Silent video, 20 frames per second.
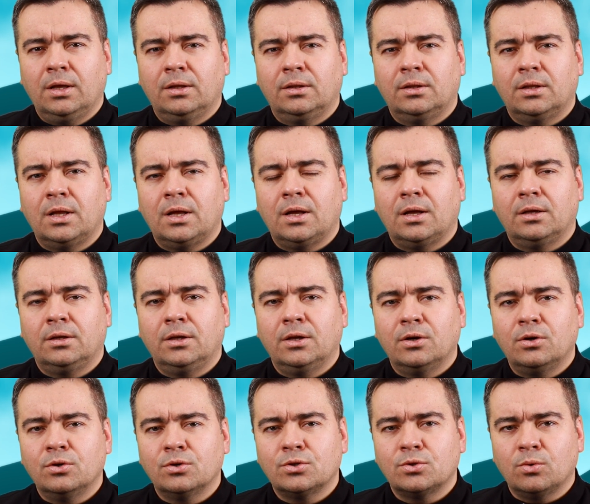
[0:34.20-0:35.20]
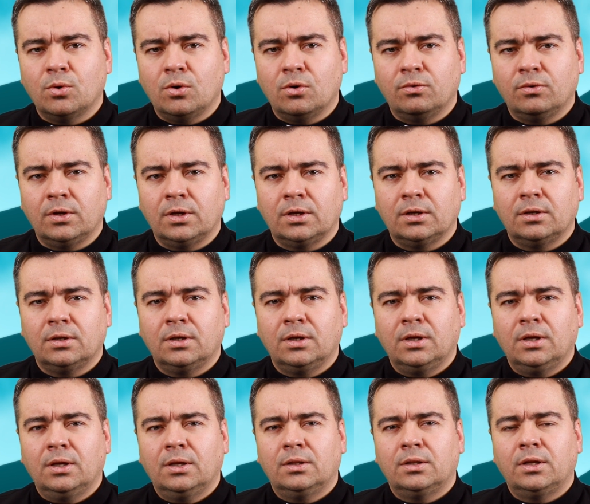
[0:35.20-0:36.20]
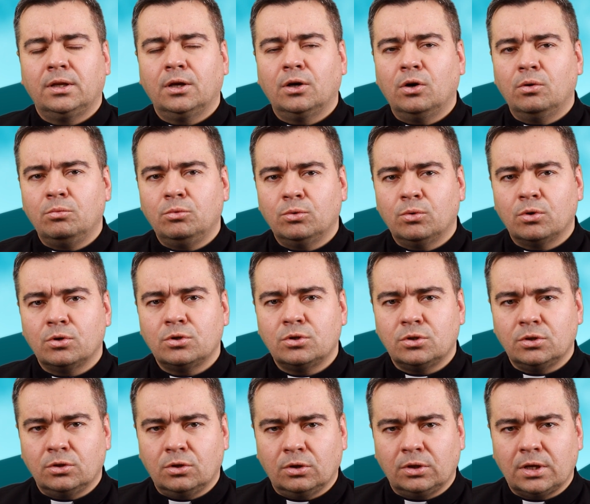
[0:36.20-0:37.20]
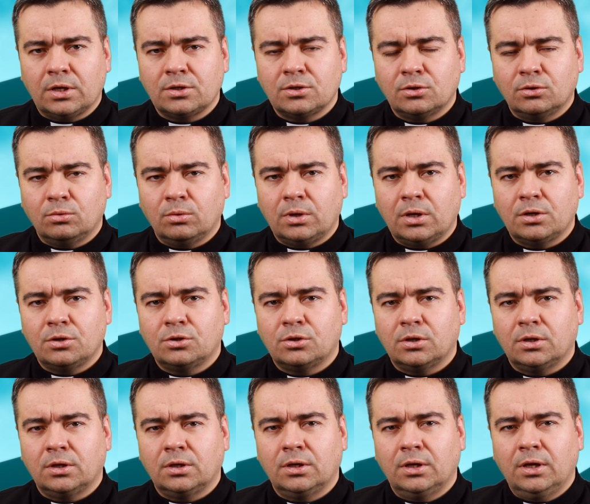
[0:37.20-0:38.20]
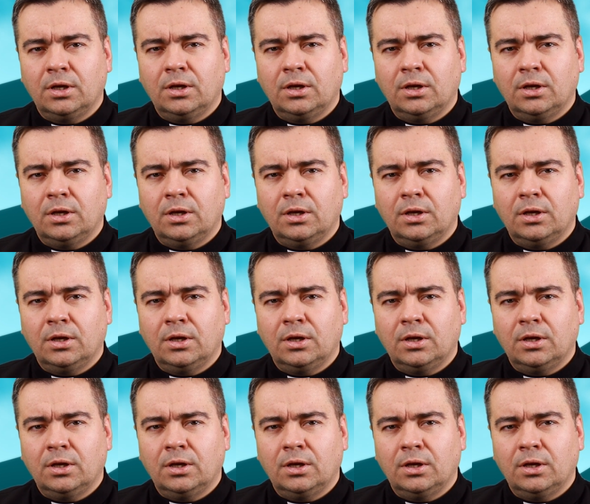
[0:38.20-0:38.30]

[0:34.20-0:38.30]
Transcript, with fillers: Na Jego słowie, na Jego miłości do nas, która się